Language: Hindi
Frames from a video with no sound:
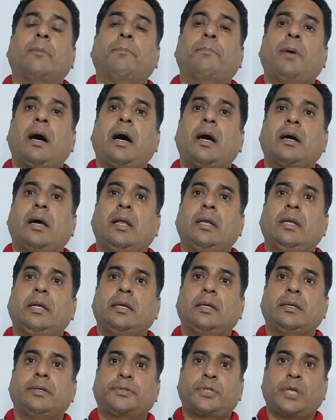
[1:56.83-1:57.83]
बाग
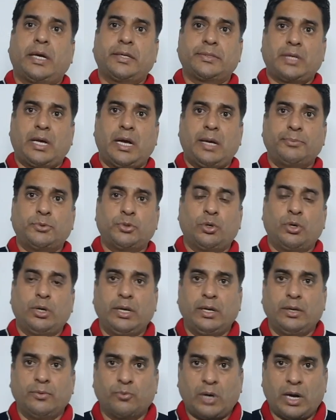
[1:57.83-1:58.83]
अली शाह साहब जो
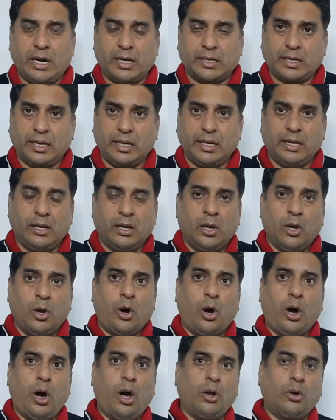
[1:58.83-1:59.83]
हैं वहाँ के
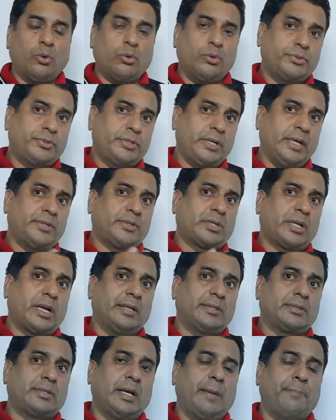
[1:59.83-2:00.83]
और जिस
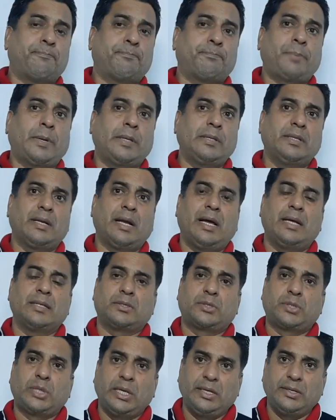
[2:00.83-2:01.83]
तरह से पंद्रह
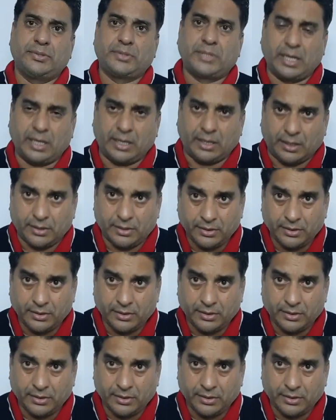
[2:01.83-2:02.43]
दिन से